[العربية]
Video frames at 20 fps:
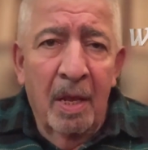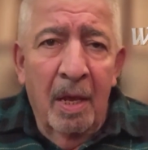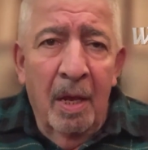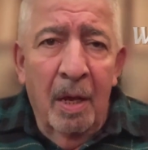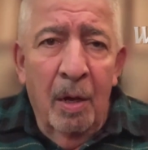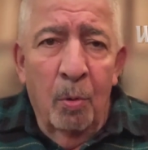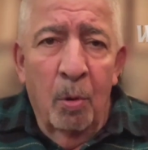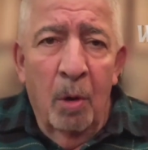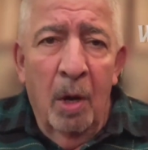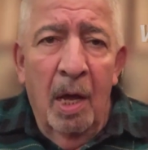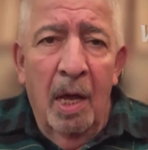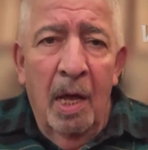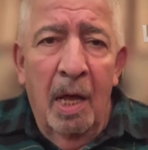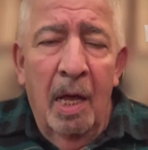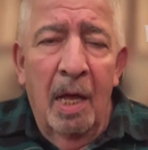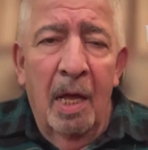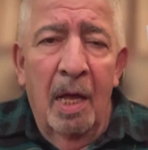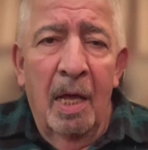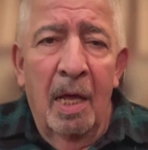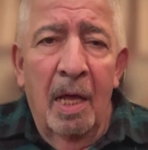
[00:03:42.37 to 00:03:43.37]

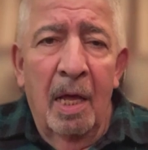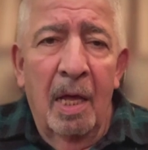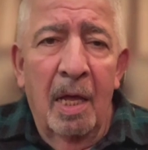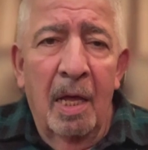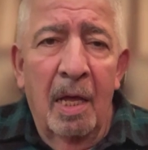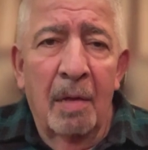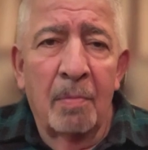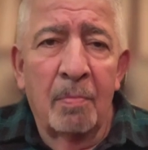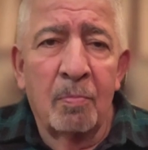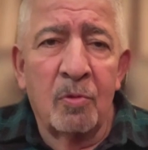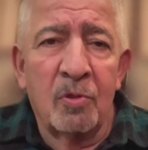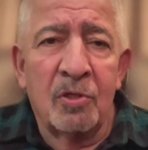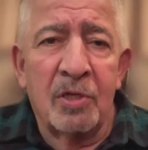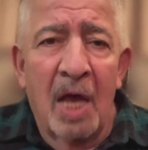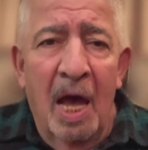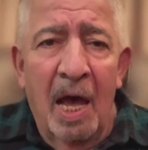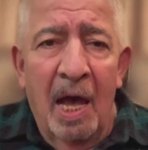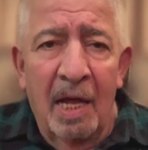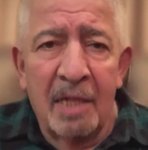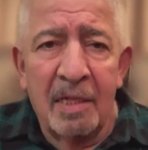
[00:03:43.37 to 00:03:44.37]

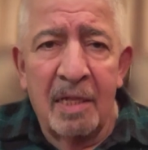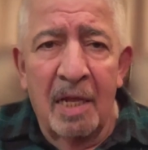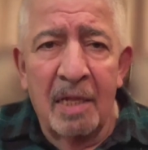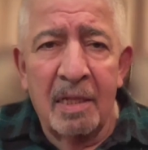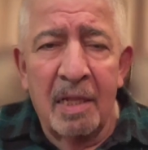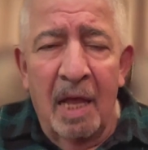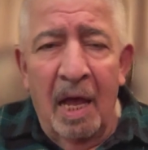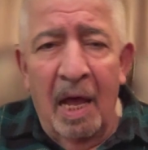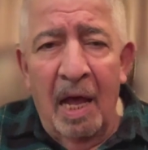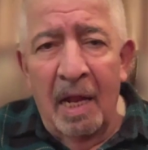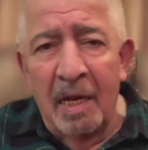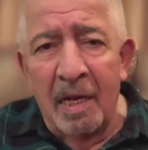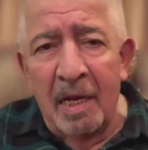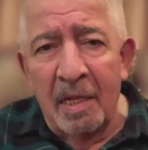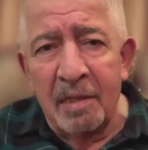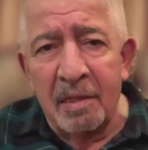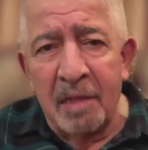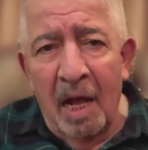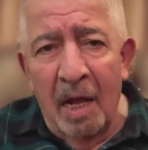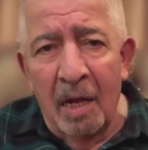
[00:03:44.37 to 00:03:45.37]
ومساعده آه، على
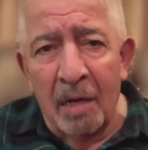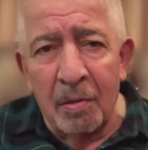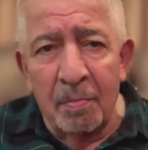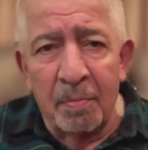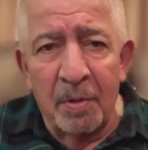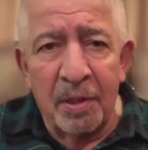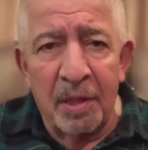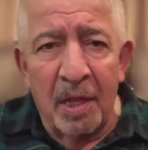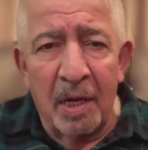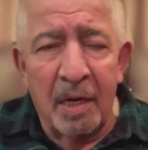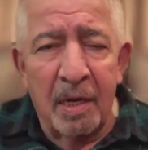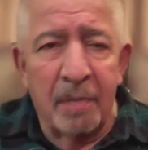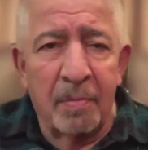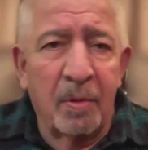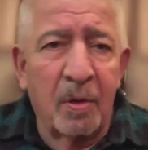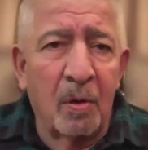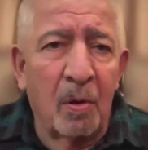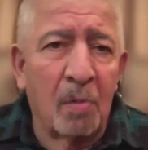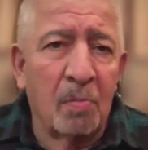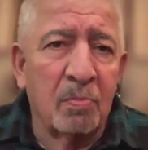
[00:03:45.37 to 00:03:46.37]
التهرب
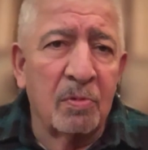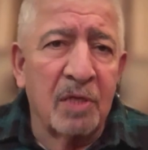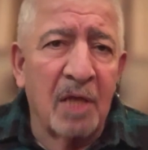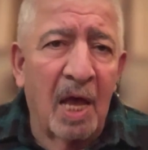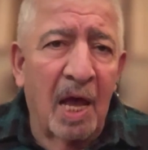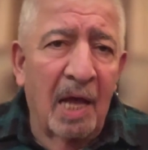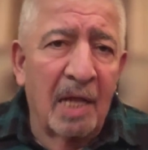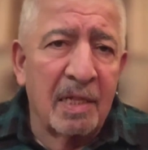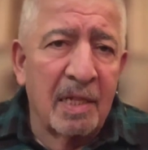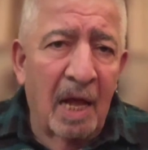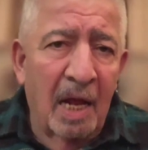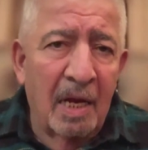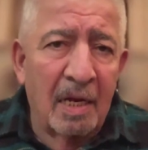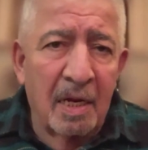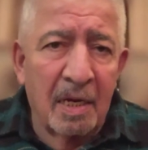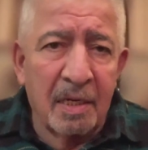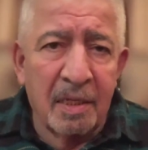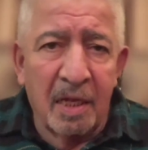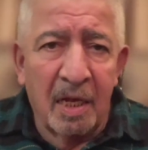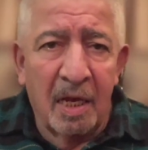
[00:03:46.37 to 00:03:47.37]
الضريبي هو مساعده على
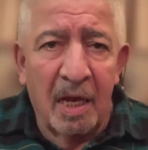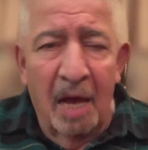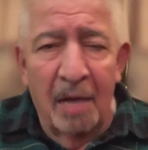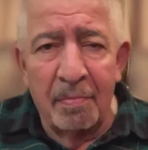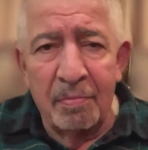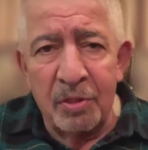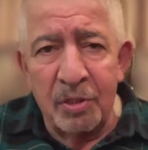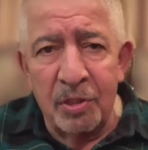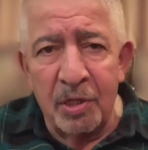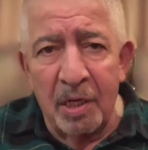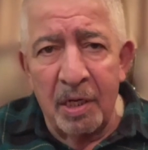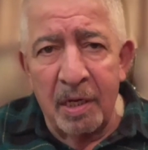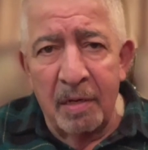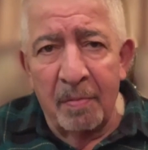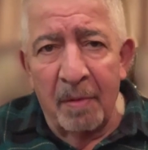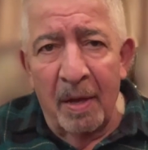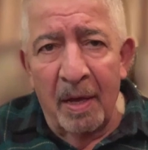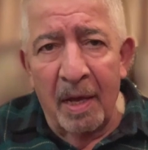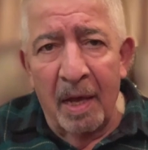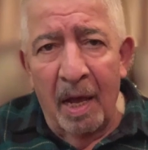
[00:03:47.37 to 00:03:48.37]
ارتكاب
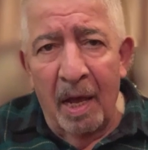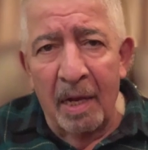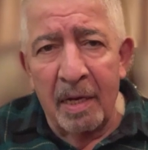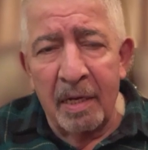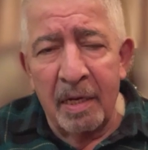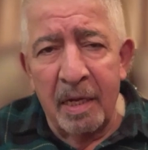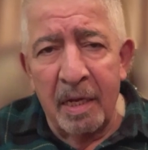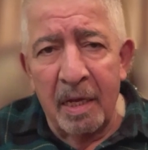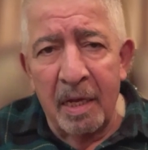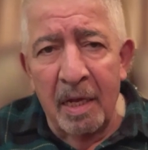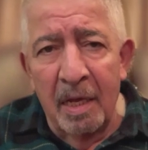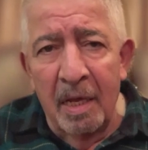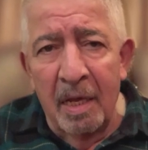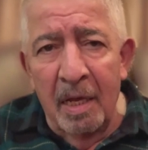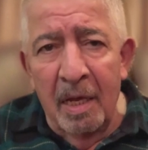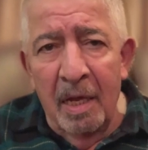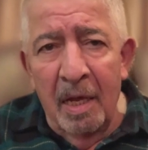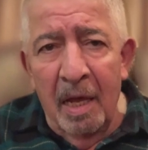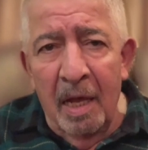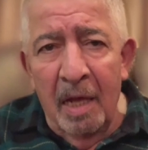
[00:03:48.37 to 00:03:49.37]
الجريمه، يعني
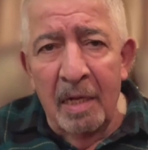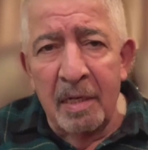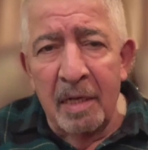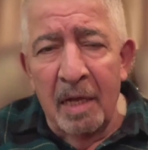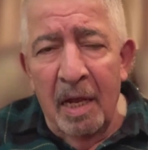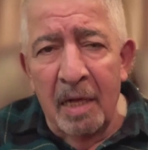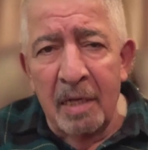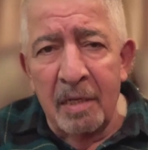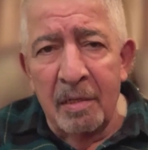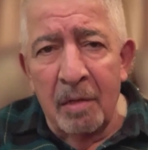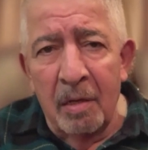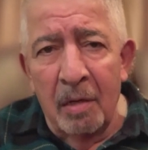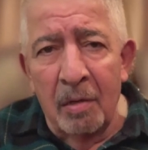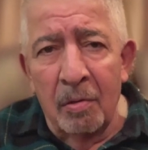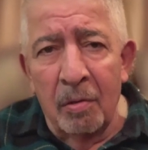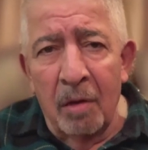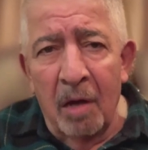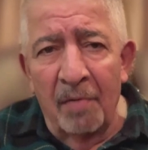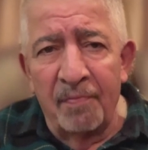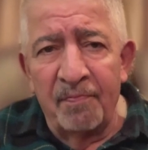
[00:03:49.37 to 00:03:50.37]
ان ان
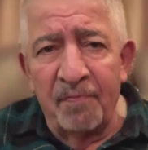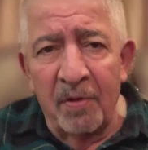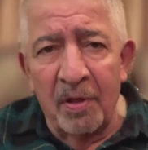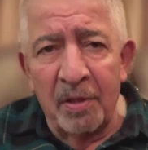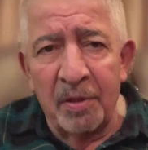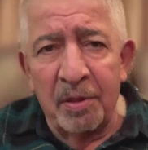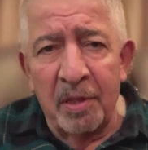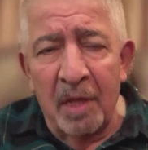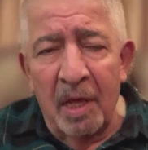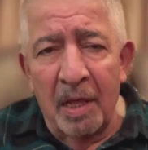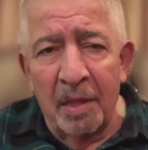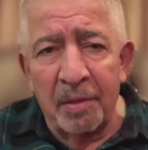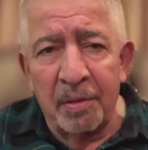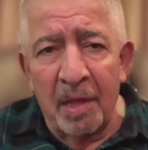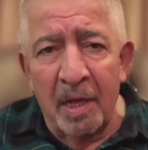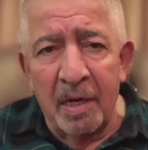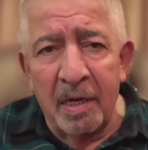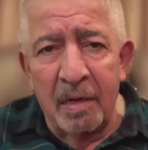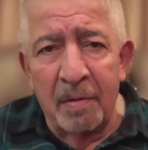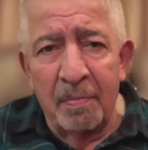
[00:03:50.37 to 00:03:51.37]
اخفض
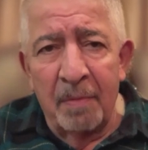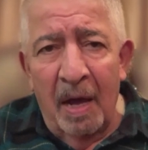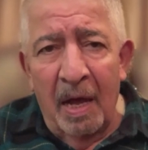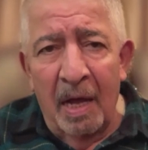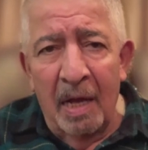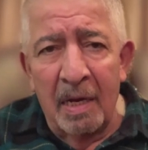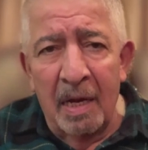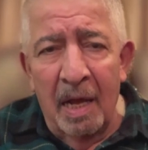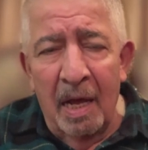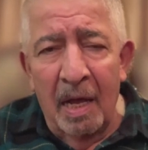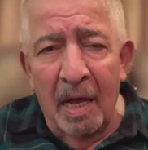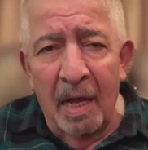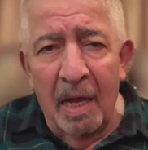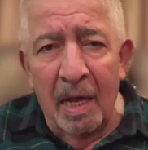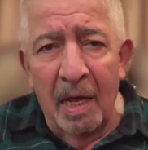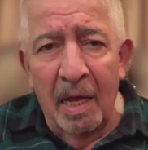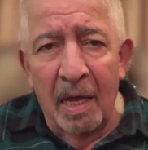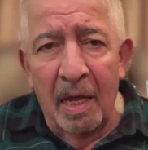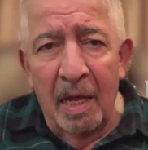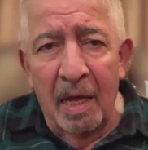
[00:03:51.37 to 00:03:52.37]
الضريبه
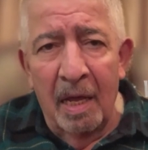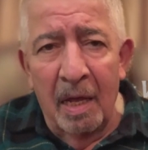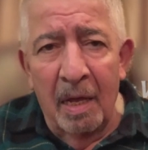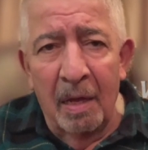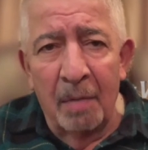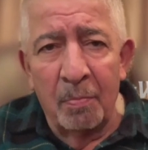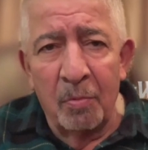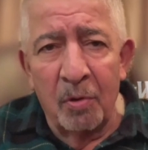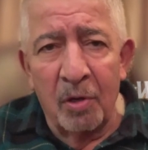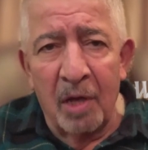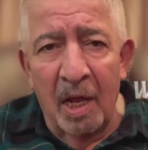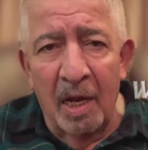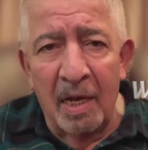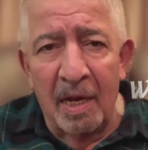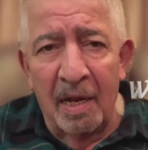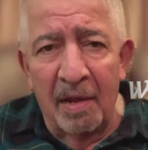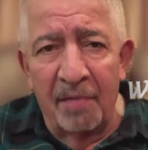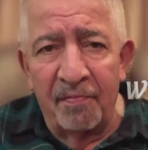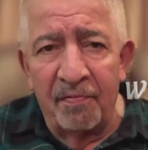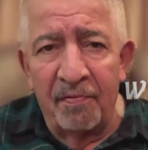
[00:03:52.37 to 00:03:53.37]
على آه،
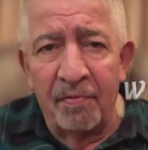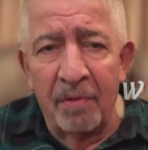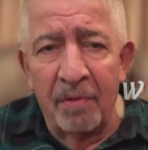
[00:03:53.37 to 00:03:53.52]
مكلف